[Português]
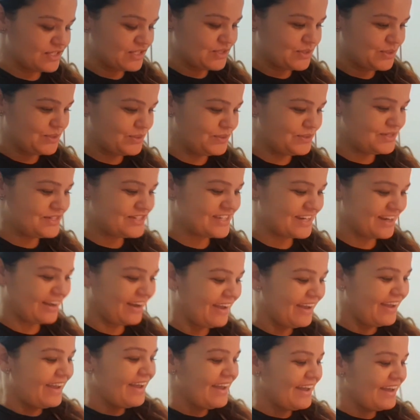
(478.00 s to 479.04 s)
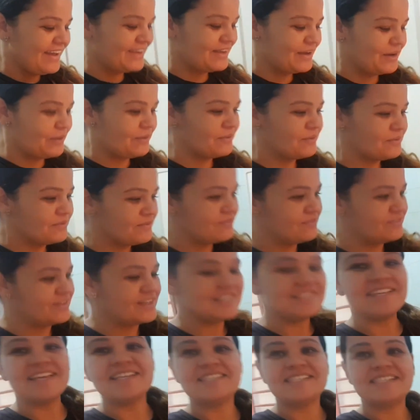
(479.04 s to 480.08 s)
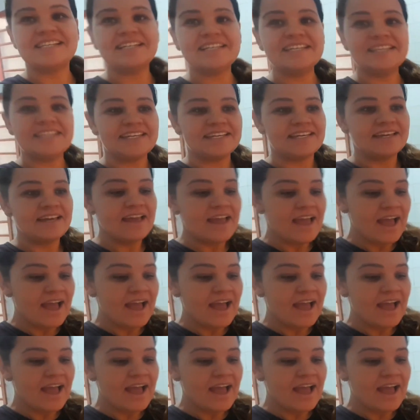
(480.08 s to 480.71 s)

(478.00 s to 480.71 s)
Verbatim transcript: suja e eu fiz nessa aqui.